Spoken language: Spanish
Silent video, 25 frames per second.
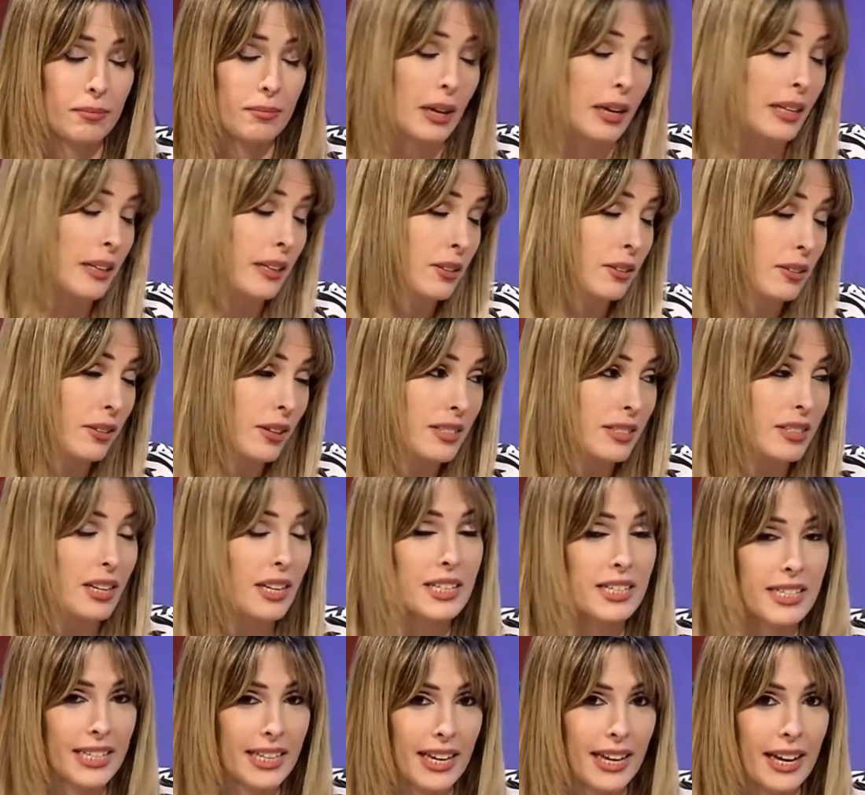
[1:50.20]
México, te iba a decir,
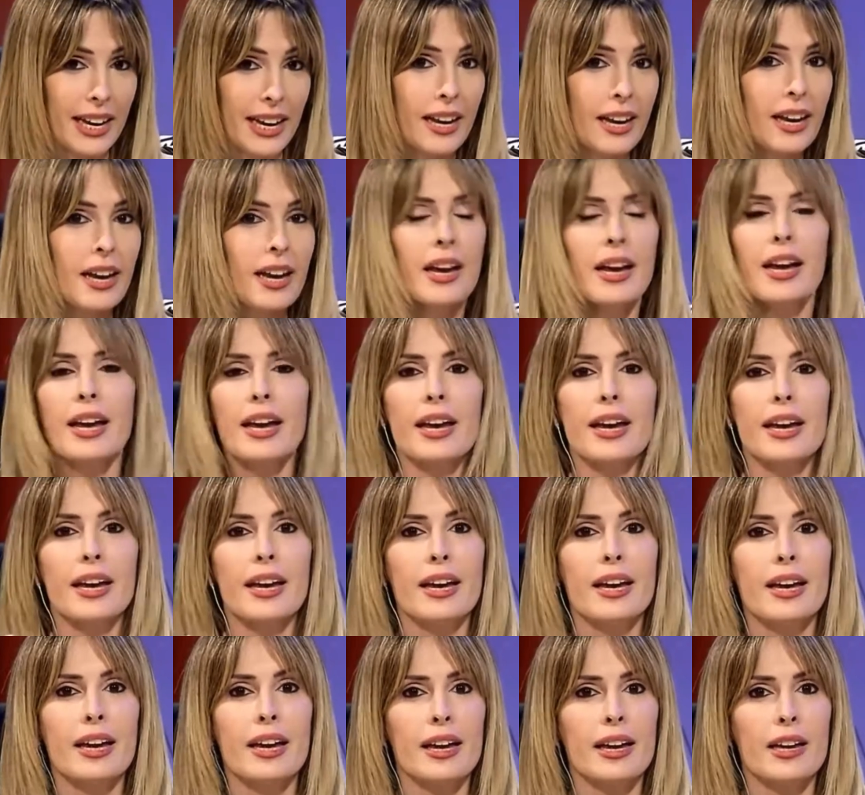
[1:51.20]
en
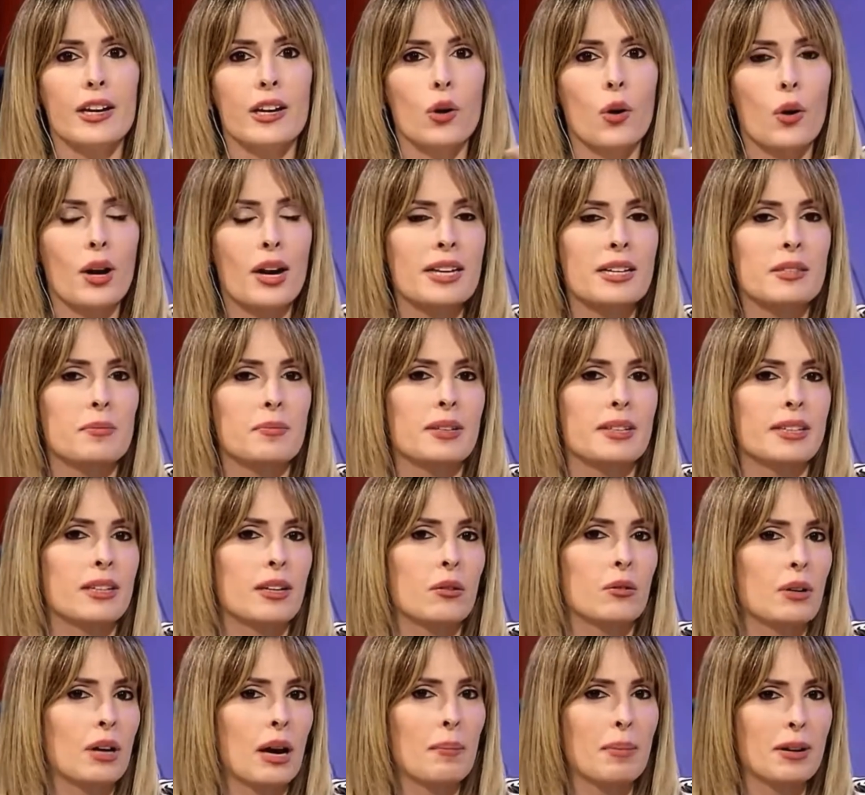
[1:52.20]
Chile. no es,
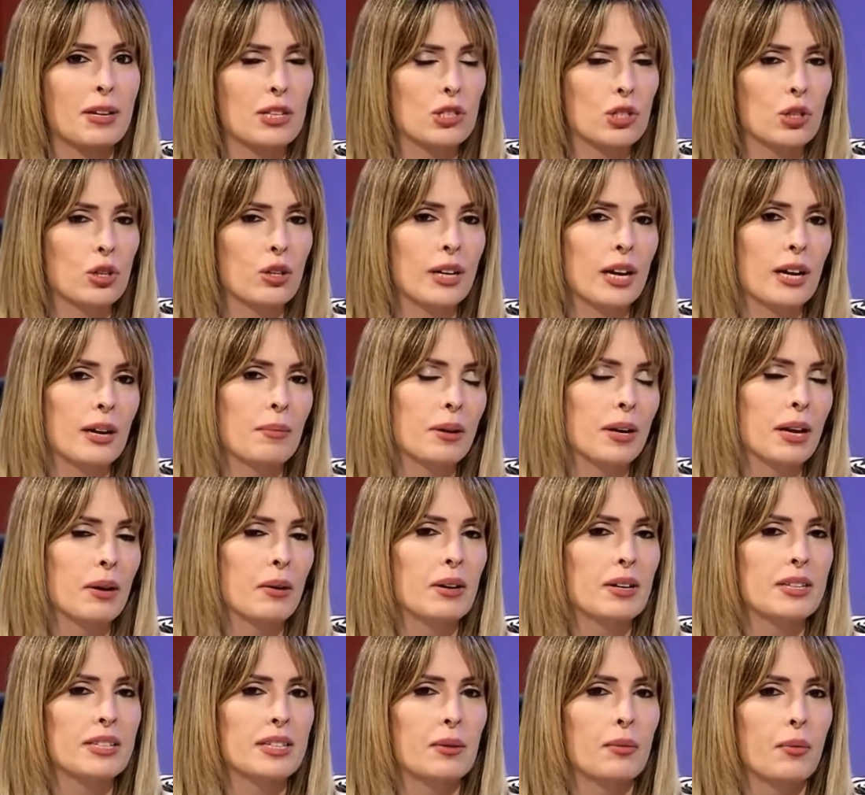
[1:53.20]
viste, una persona que por
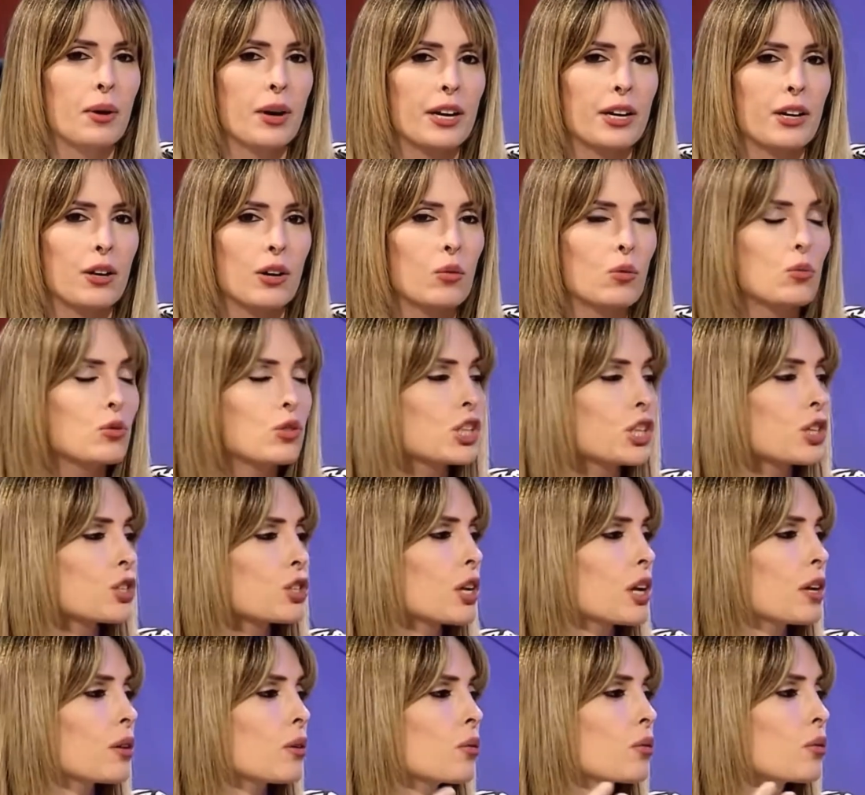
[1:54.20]
ahí va a decir, bueno, un
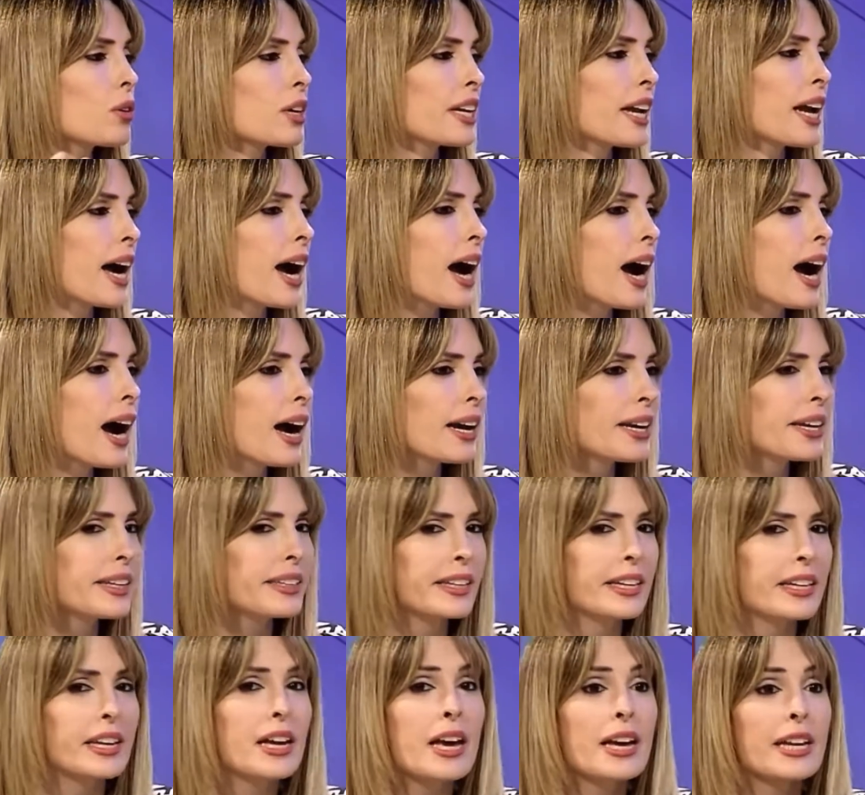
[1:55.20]
chico salió de un
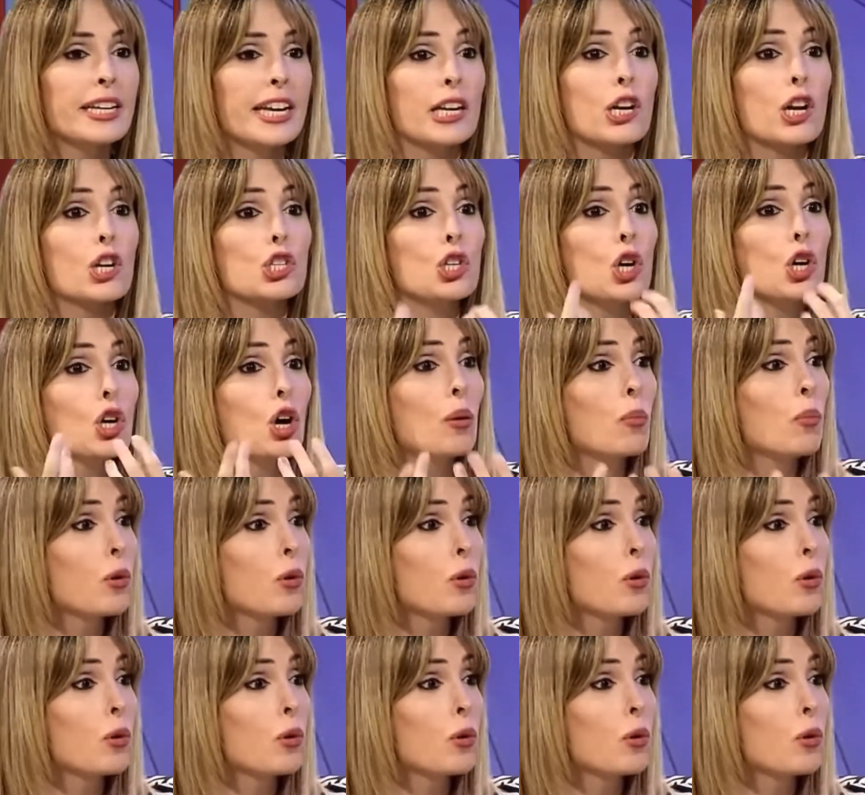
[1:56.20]
reality, que no sos